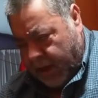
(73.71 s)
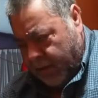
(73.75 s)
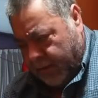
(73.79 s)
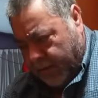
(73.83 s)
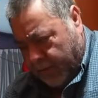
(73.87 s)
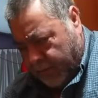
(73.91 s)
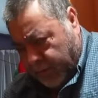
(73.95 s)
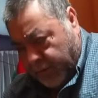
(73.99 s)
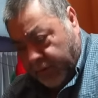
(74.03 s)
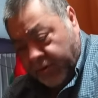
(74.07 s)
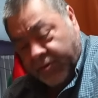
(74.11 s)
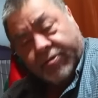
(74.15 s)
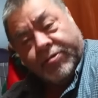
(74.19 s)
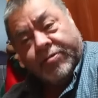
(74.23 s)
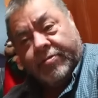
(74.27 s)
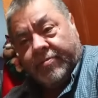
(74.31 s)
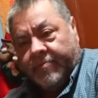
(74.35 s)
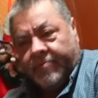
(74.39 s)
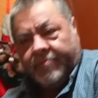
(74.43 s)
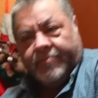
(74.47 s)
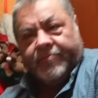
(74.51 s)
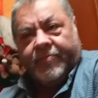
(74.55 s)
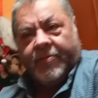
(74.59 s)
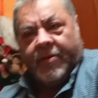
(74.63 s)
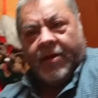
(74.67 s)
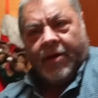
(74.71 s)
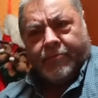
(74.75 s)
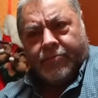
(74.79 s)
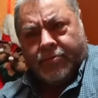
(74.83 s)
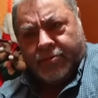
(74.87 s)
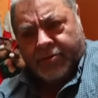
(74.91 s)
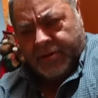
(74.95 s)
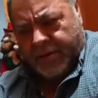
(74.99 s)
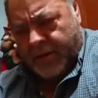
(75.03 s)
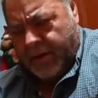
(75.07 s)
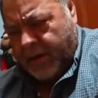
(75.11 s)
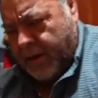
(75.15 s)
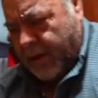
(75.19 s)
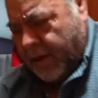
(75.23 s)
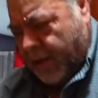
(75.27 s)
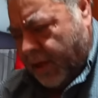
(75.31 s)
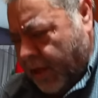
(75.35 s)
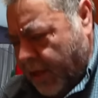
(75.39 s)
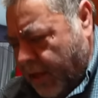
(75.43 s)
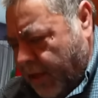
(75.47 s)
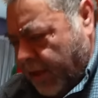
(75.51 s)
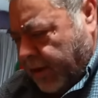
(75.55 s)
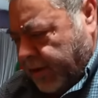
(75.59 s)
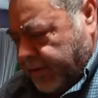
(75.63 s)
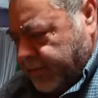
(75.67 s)
vámonos. Vámonos, cabo,
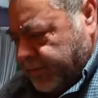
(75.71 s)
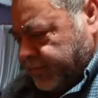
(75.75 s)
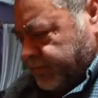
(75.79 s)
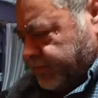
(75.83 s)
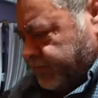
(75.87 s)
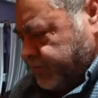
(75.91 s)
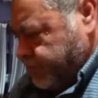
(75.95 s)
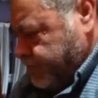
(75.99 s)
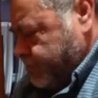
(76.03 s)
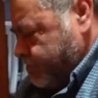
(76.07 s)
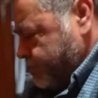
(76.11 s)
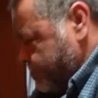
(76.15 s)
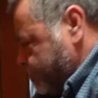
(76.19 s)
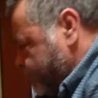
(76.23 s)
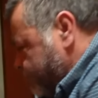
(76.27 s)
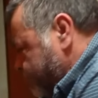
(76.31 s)
Mamá, vámonos.